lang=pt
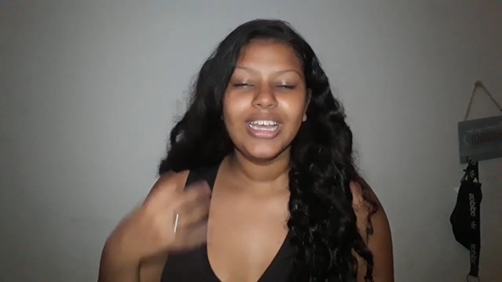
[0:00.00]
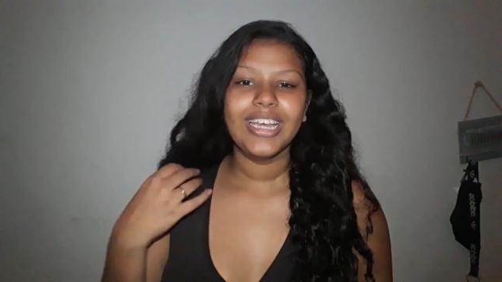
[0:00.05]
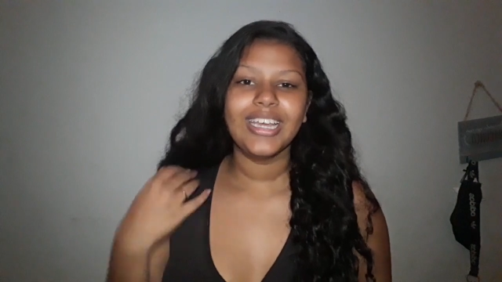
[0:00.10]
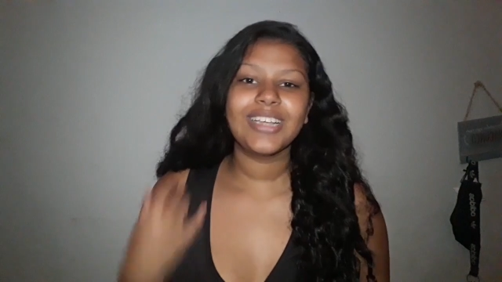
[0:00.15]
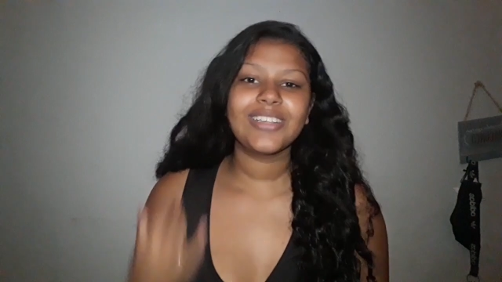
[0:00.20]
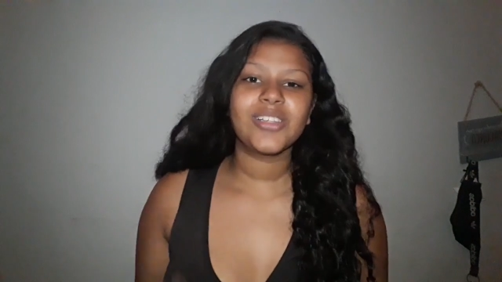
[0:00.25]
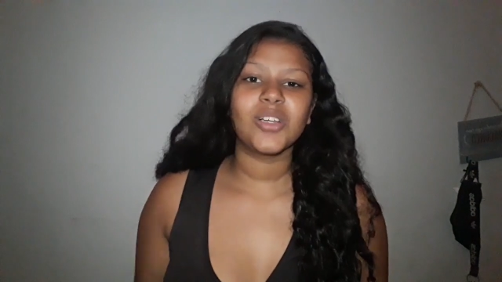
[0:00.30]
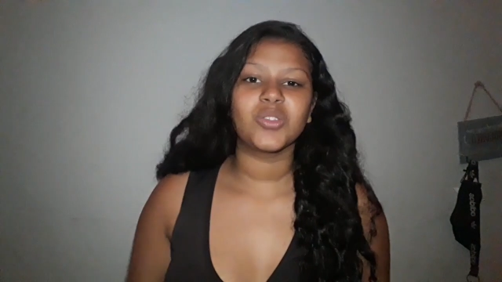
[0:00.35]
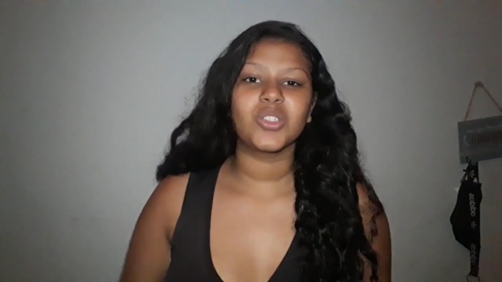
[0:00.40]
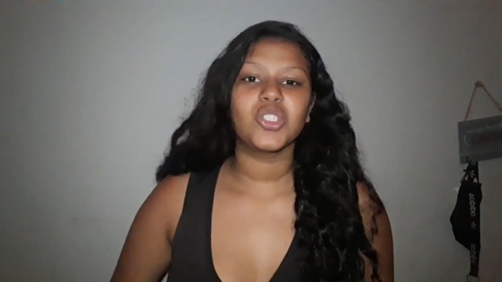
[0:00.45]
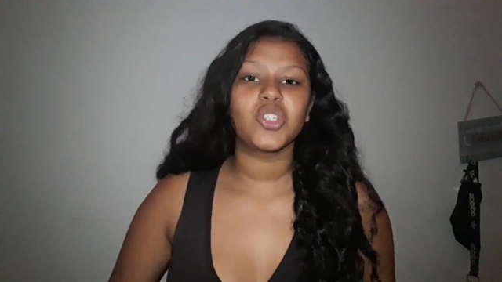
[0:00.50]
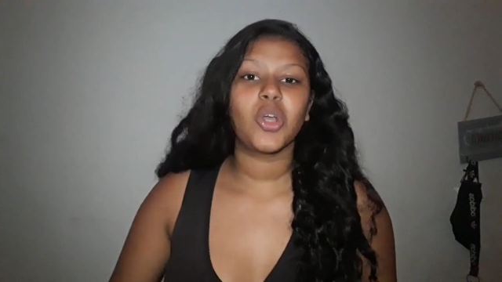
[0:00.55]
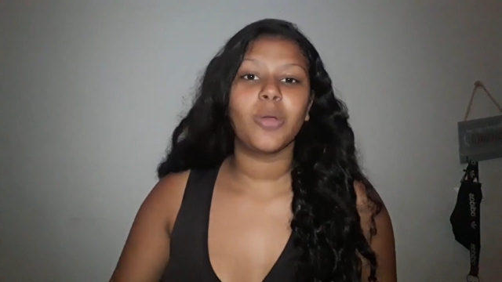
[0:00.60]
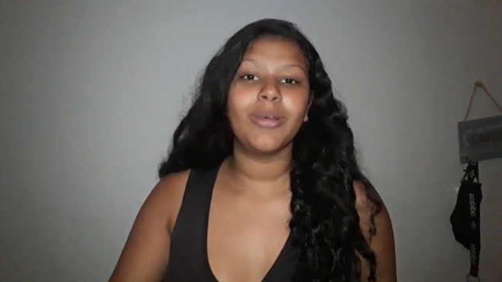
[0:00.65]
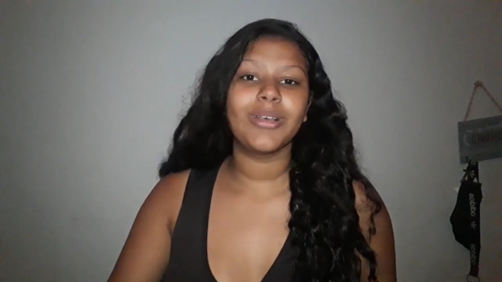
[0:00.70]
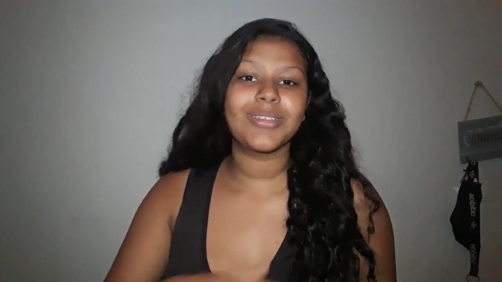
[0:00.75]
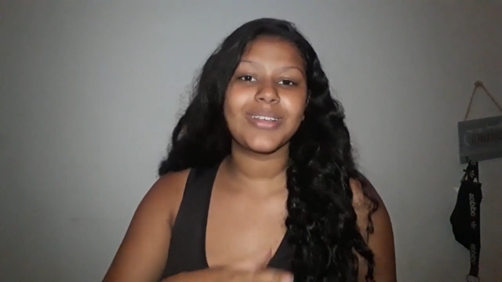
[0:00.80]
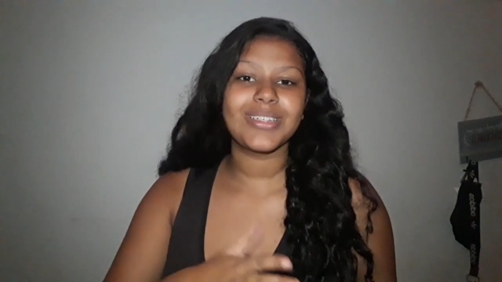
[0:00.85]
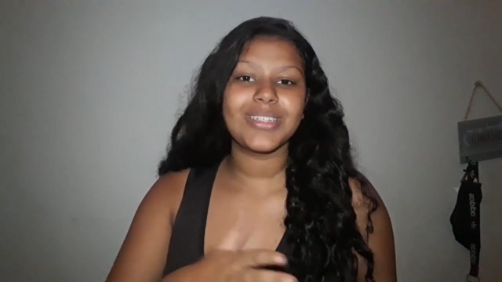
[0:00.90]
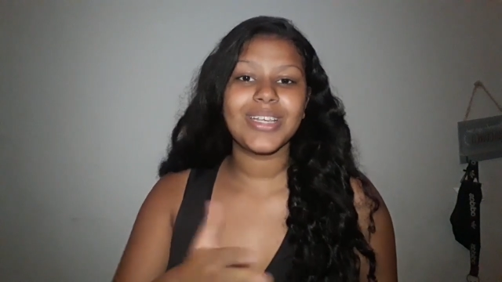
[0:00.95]
Então, gente,
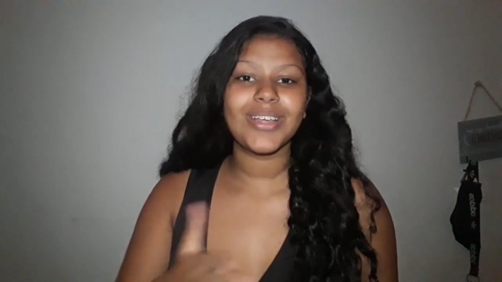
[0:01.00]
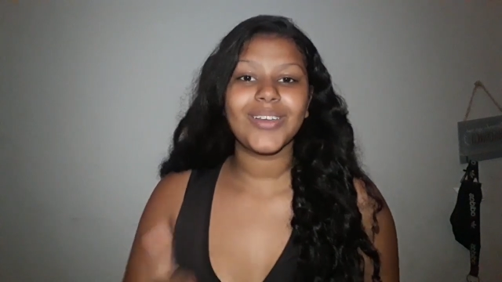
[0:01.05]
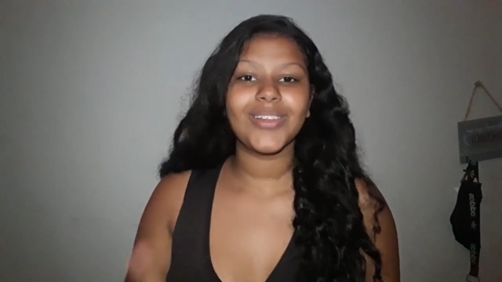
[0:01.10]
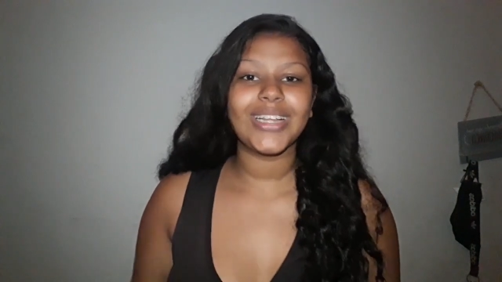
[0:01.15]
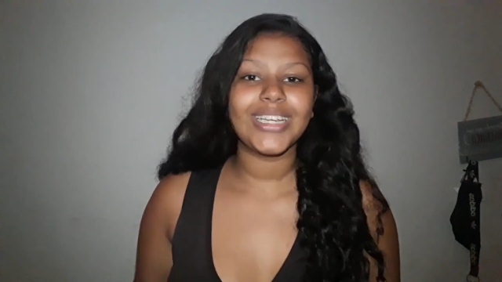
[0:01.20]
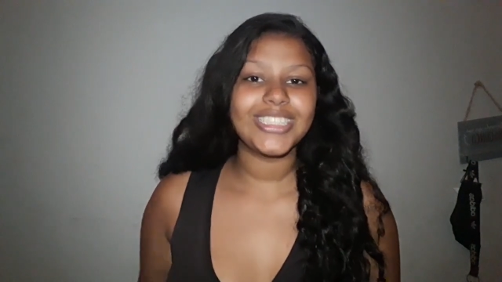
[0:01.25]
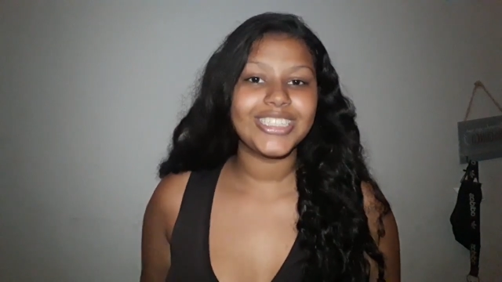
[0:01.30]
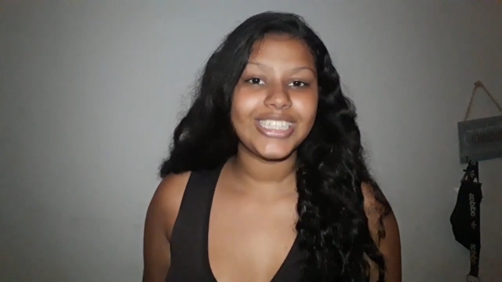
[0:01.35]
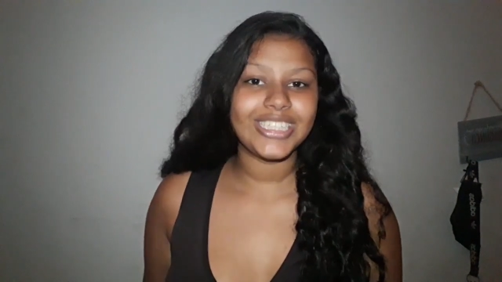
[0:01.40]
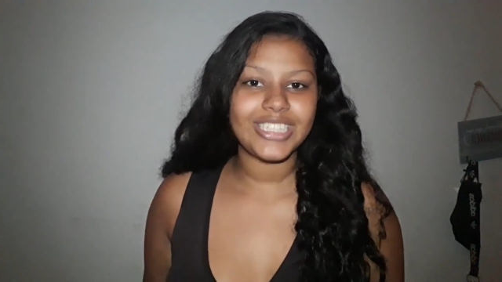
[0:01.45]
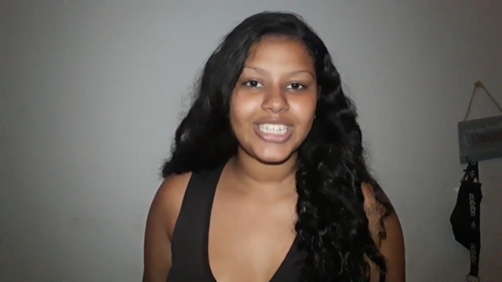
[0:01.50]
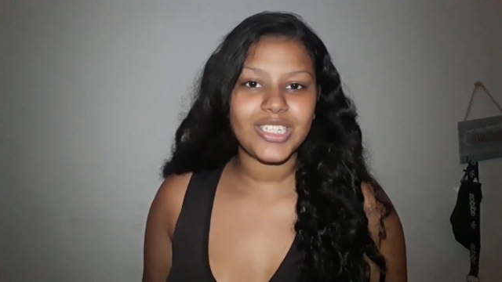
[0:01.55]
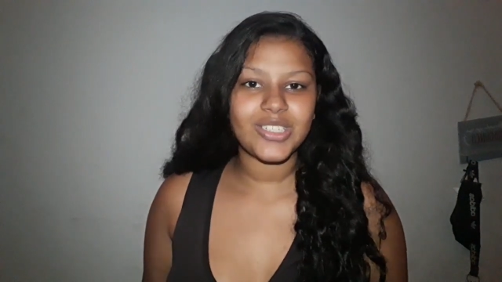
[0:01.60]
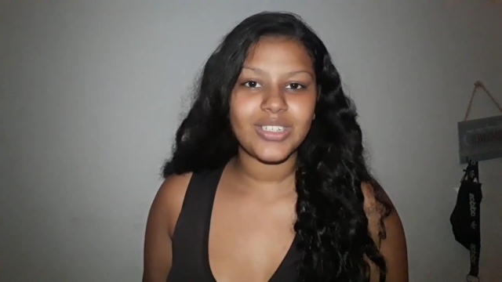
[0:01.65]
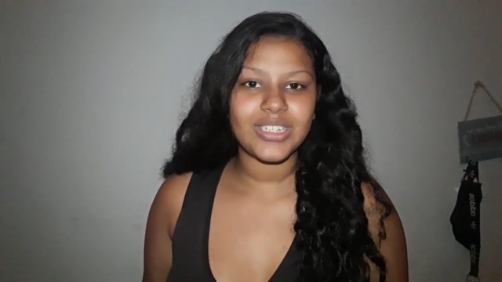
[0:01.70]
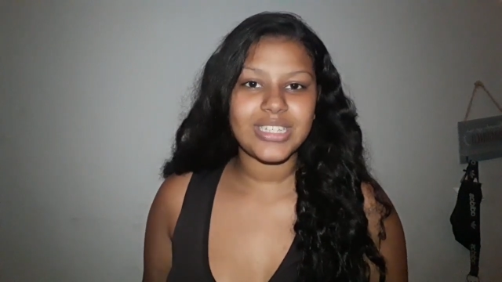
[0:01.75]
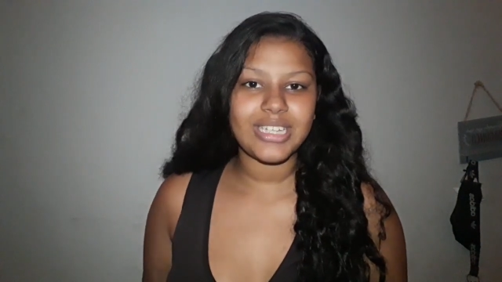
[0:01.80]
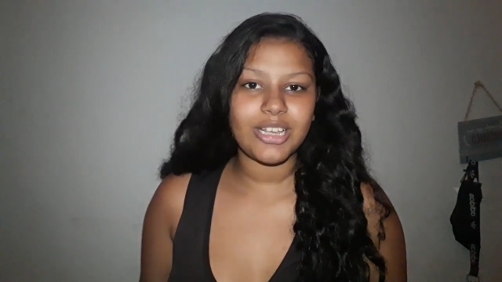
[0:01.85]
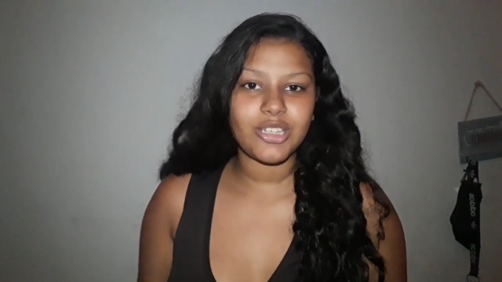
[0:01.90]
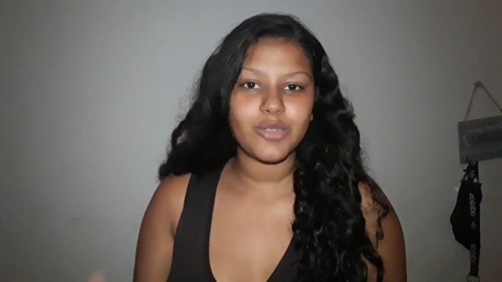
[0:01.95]
começou a circular nas redes
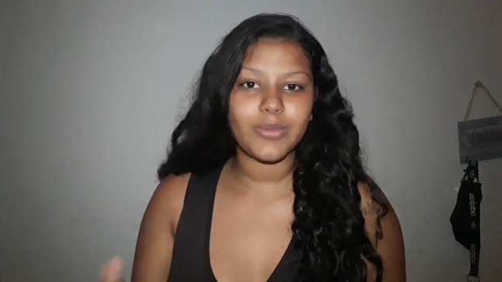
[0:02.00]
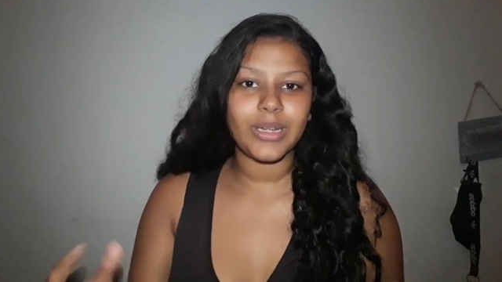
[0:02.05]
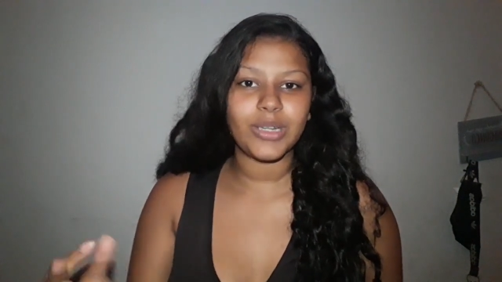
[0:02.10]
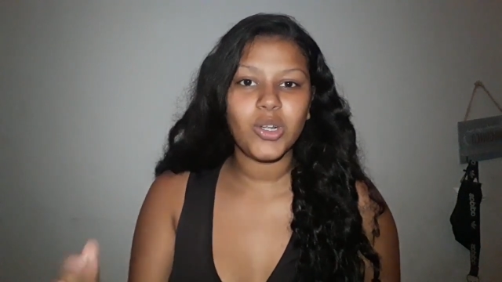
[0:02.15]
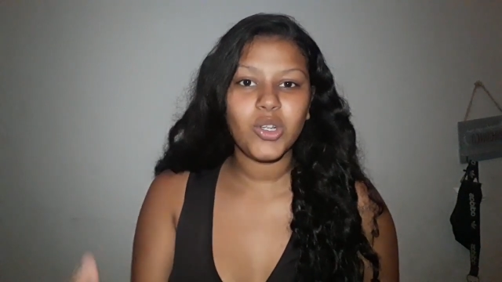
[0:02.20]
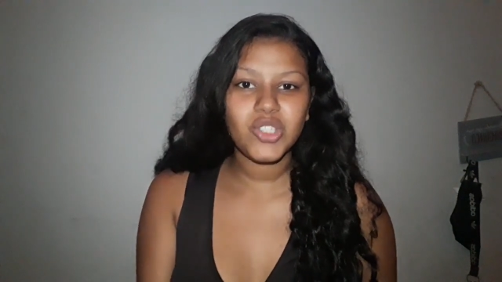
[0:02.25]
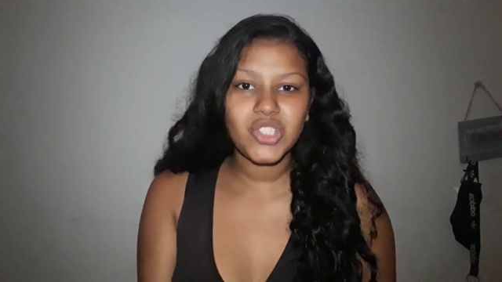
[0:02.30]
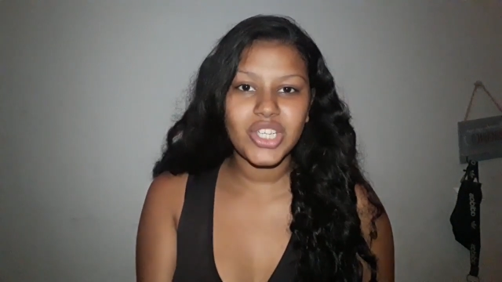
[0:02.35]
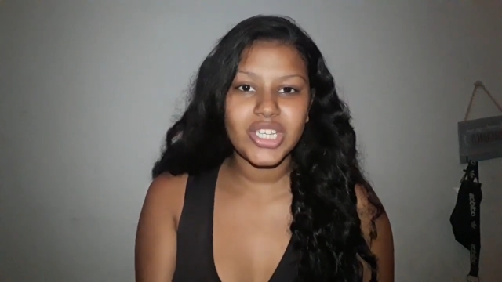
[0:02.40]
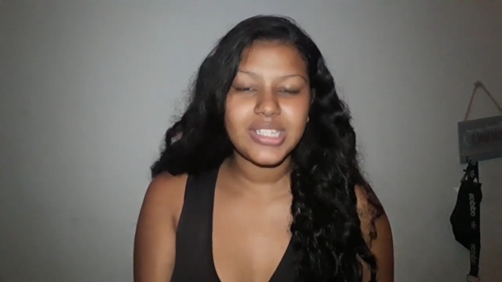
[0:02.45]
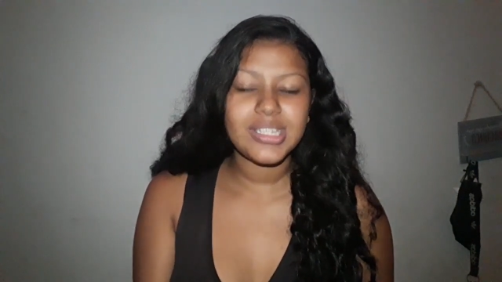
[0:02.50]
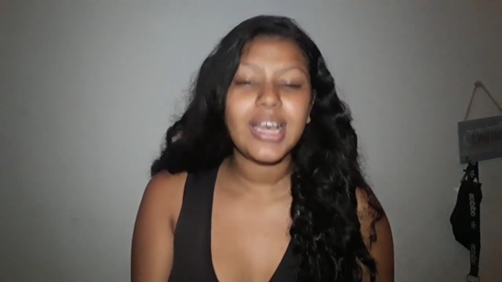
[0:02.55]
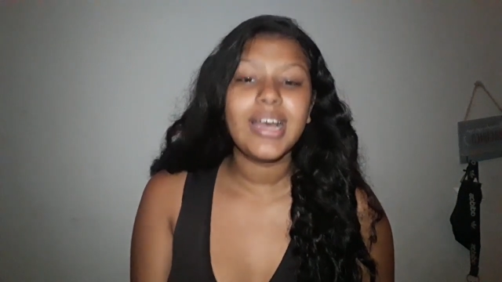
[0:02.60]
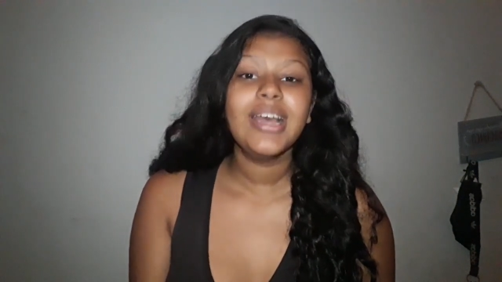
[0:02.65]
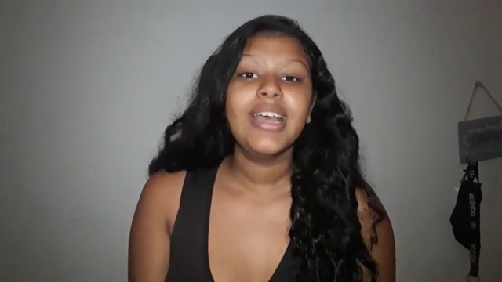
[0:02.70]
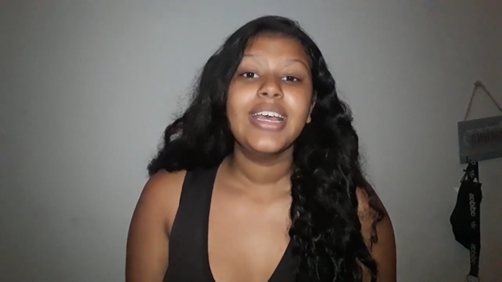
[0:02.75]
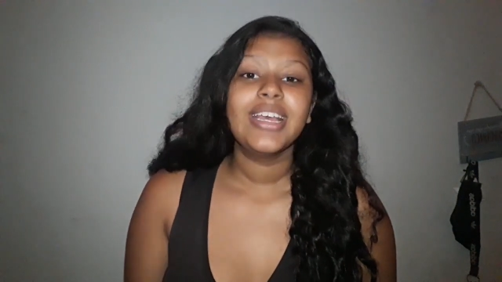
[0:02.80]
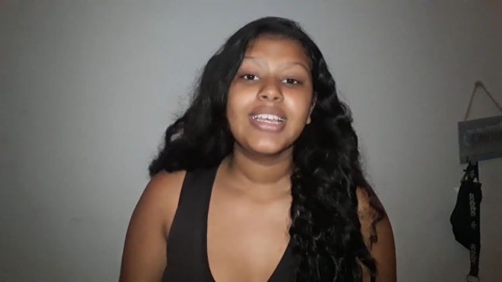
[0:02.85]
sociais uma notícia